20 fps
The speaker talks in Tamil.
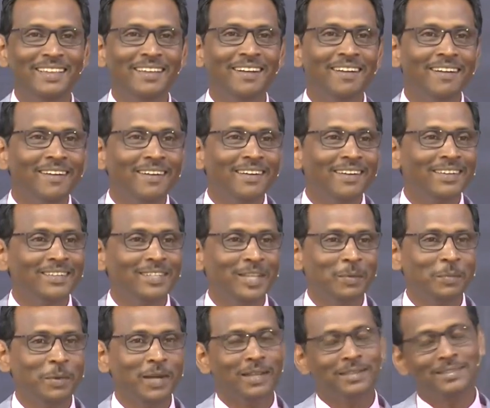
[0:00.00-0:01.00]
யாரும்
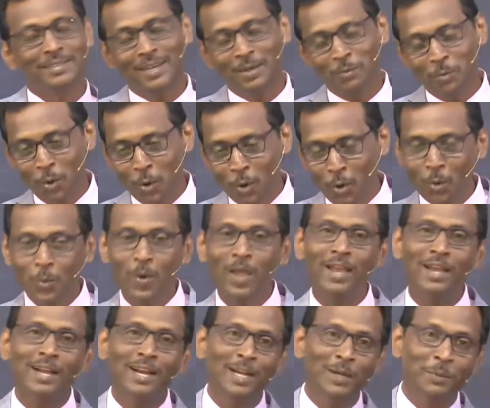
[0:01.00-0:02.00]
செய்ய மாட்டாங்க சரி ஒரு
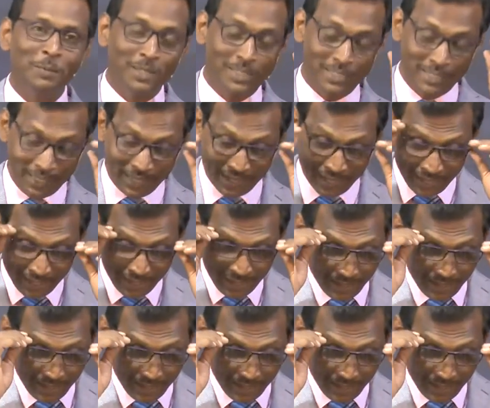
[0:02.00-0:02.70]
ரூபாயை கண்டுபிடிச்சிட்டிங்க